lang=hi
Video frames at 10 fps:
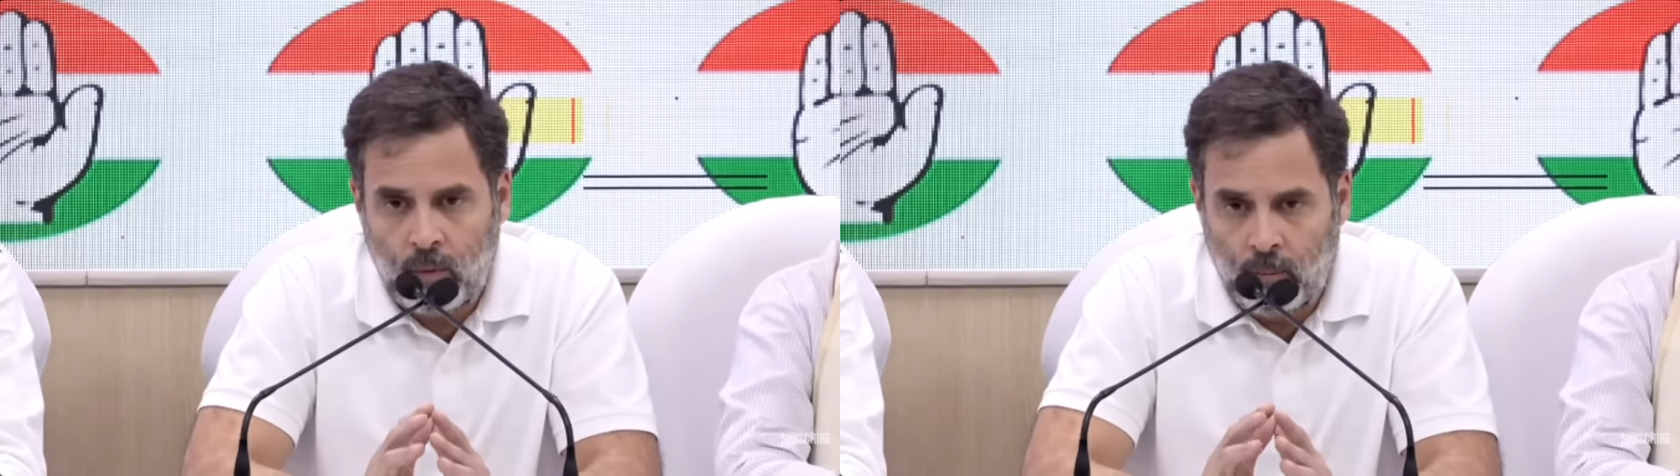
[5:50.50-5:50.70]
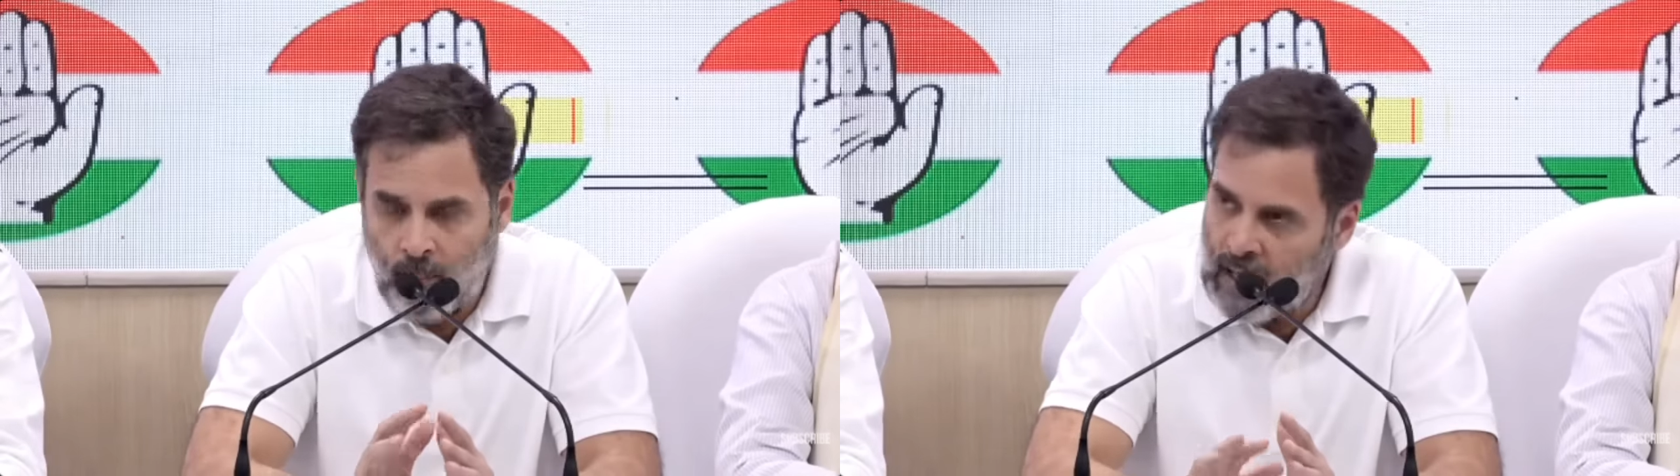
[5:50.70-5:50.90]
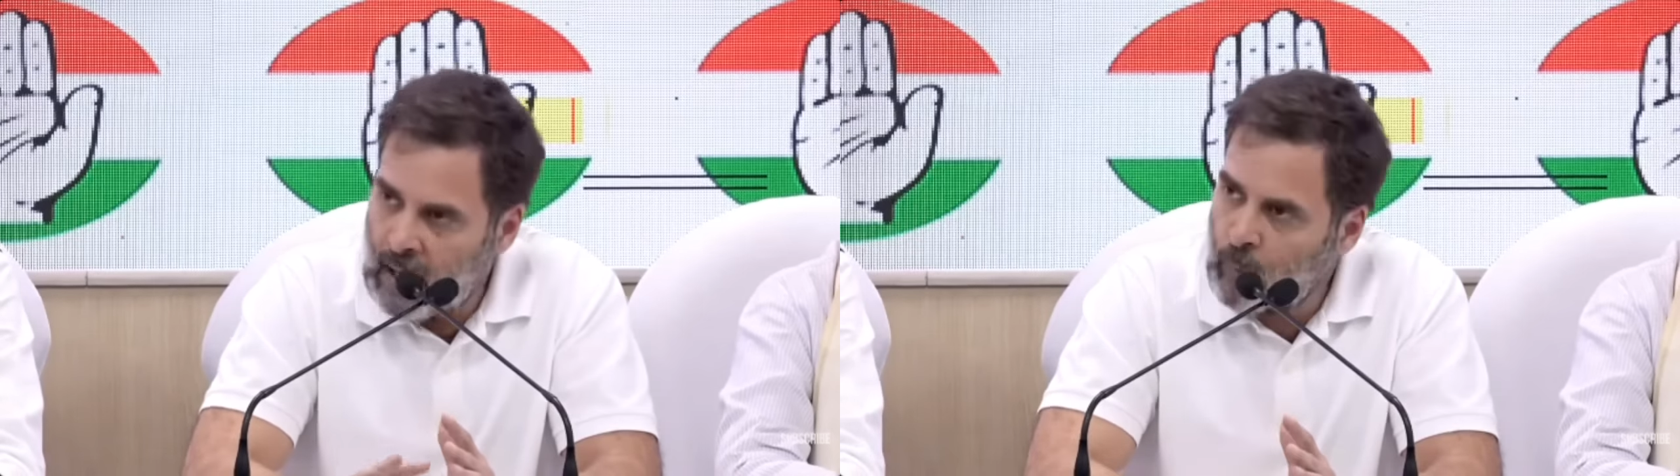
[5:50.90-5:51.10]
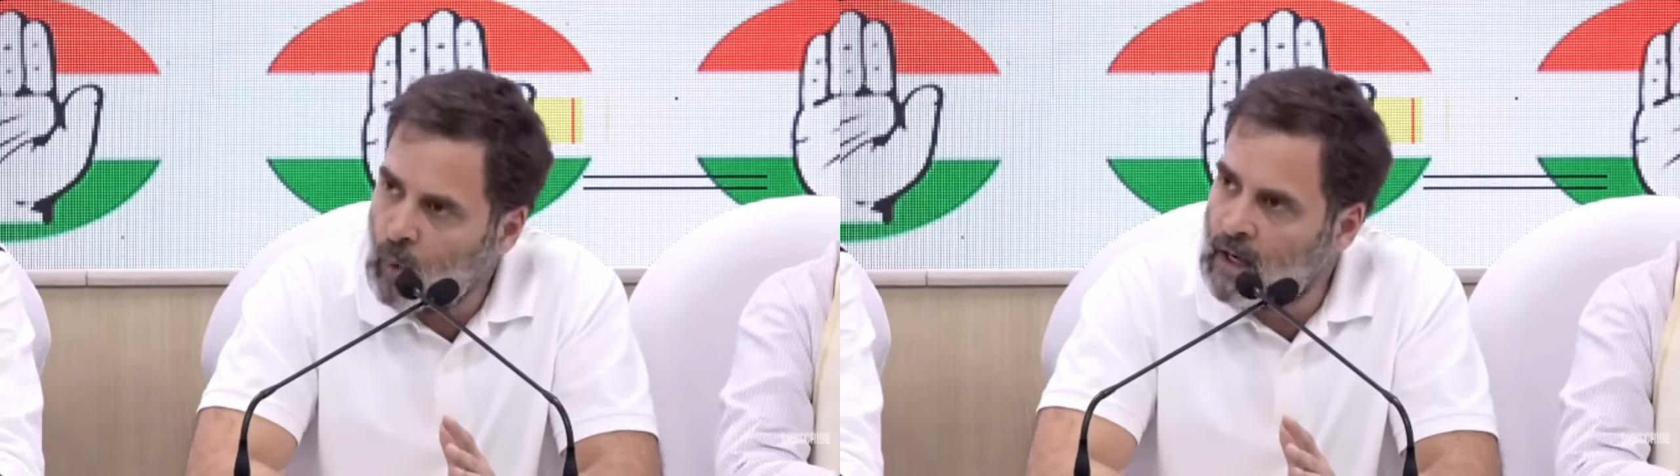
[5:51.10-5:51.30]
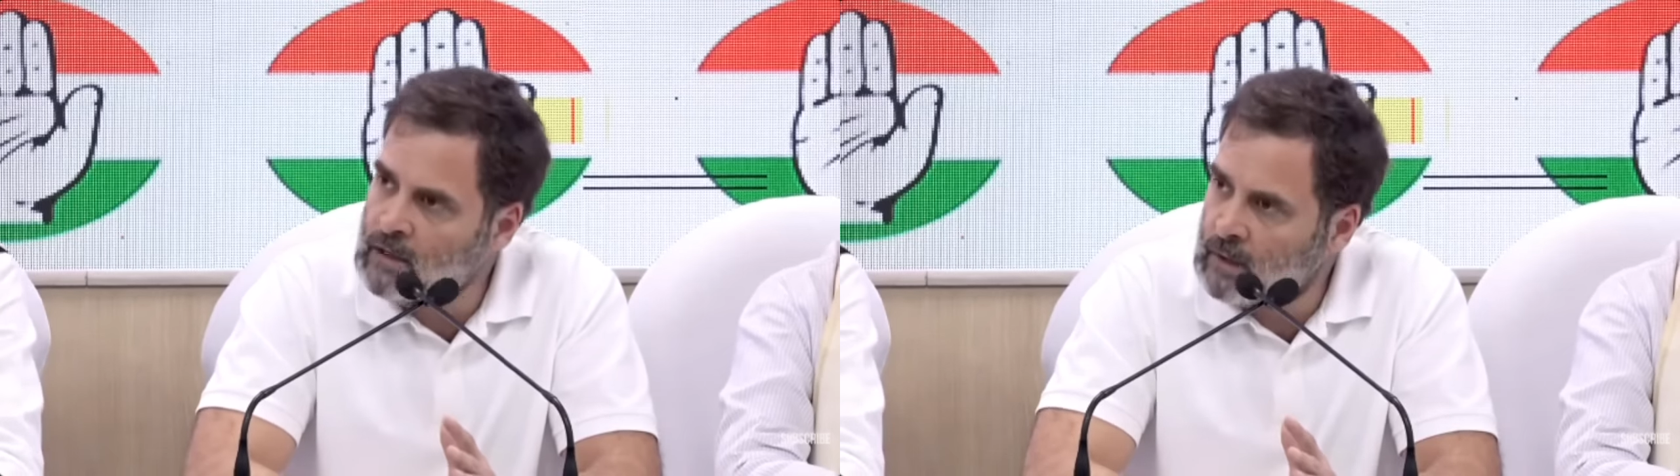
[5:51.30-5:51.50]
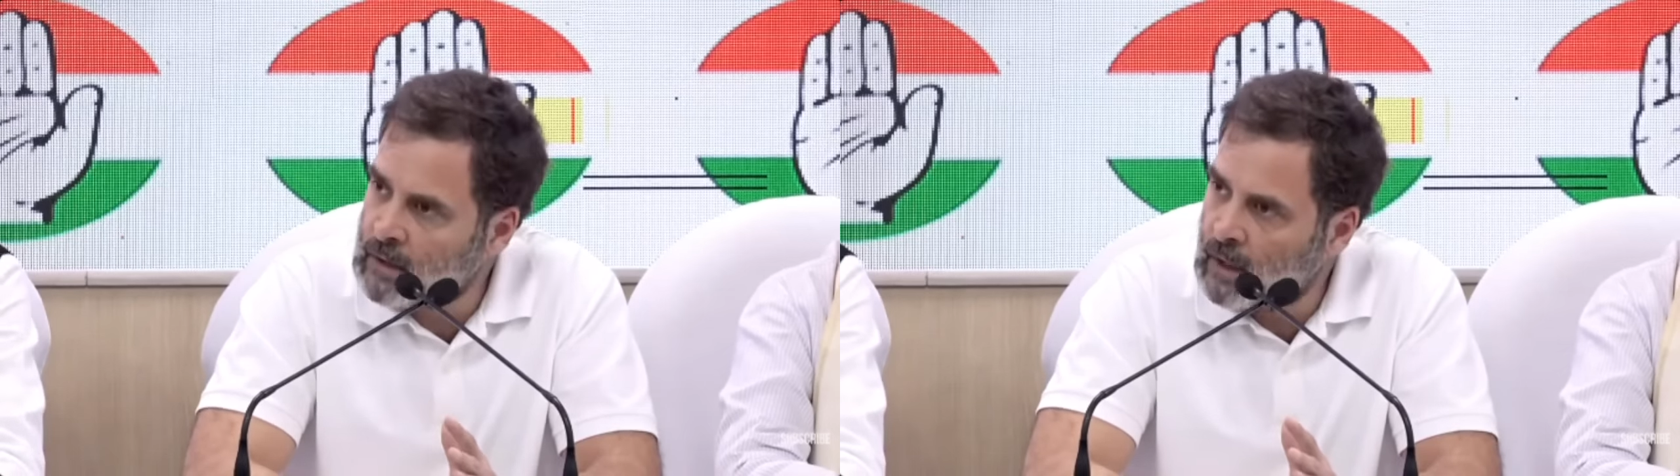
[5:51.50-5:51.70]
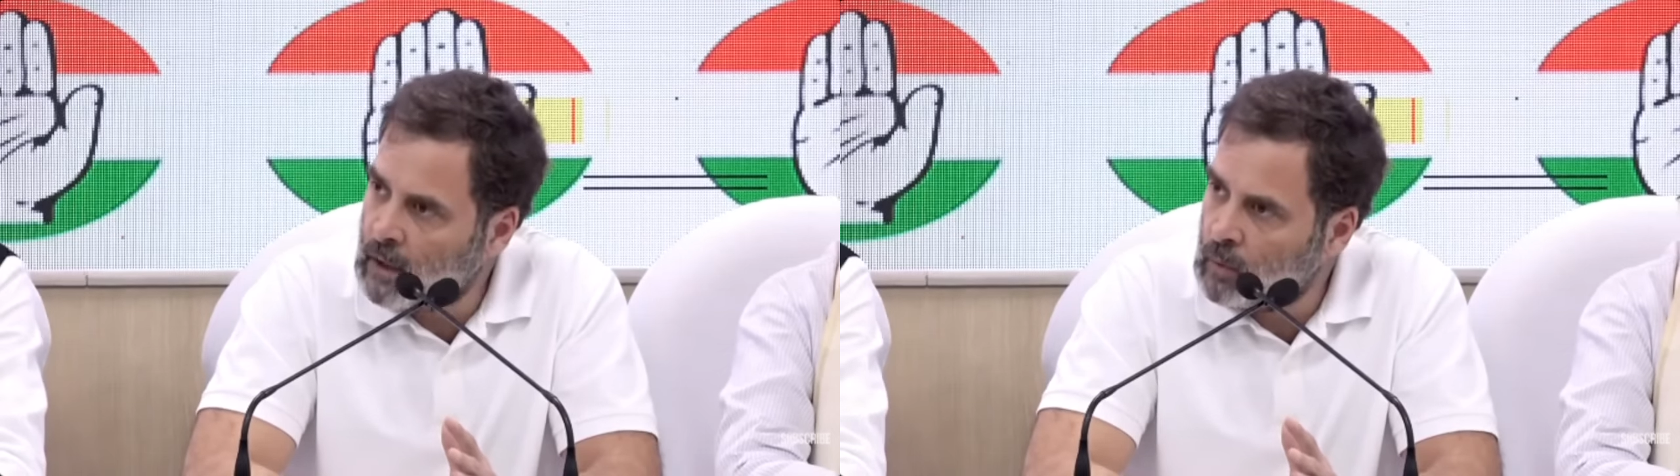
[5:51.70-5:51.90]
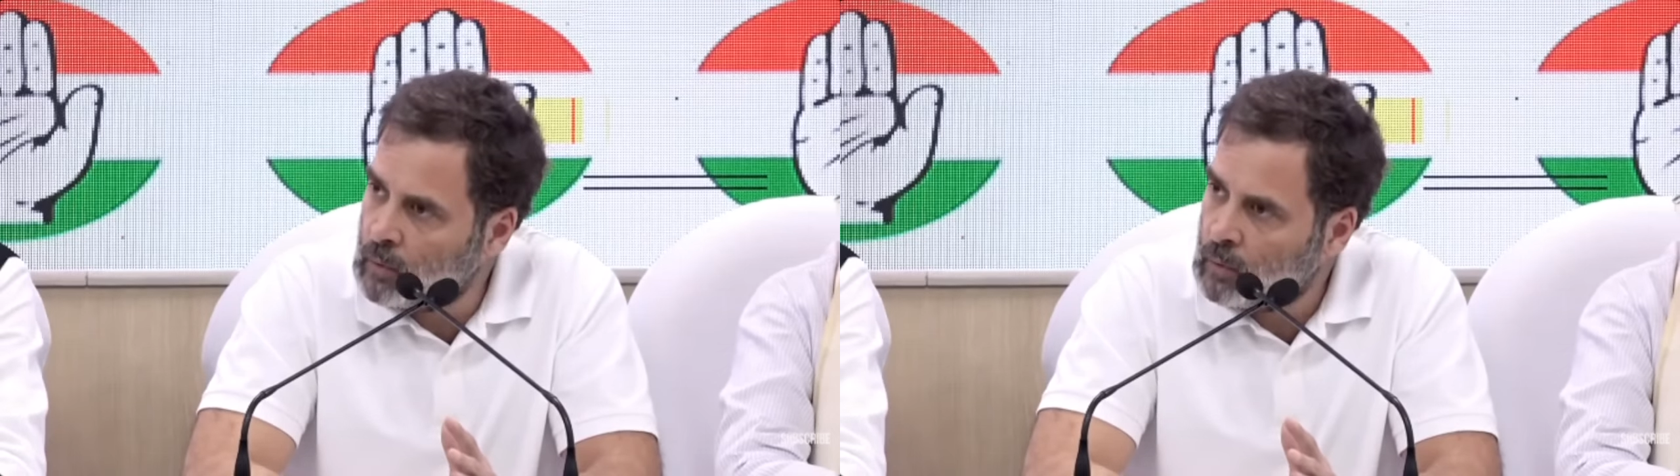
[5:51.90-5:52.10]
मैं आपको आज बता
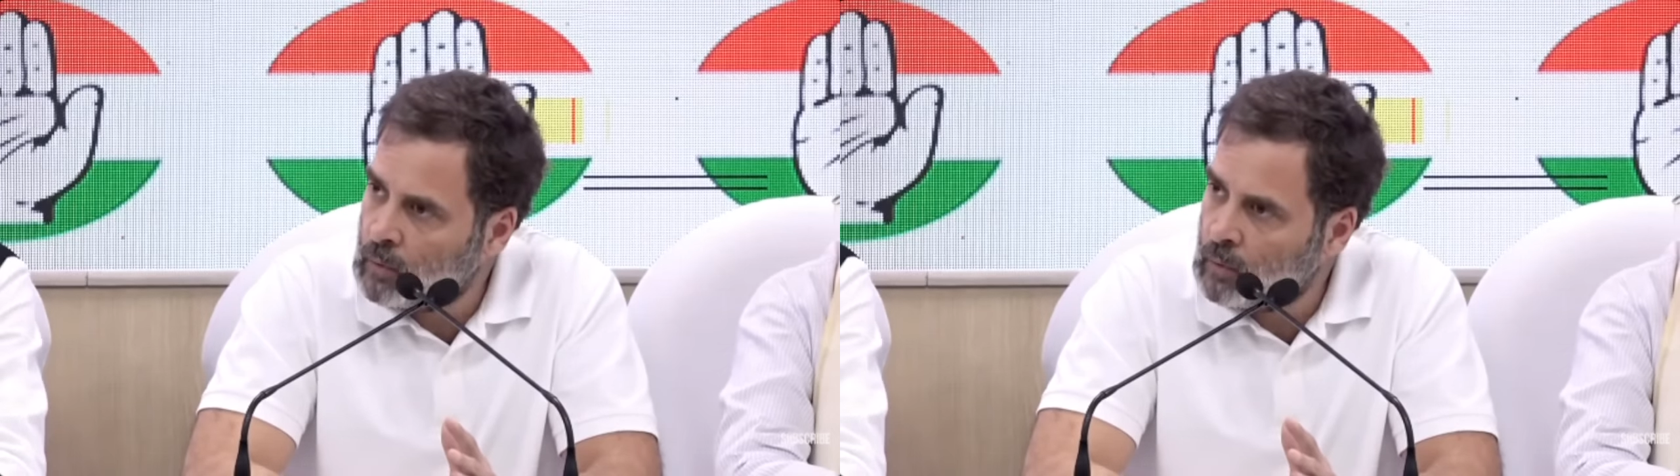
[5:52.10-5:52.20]
रहा हूं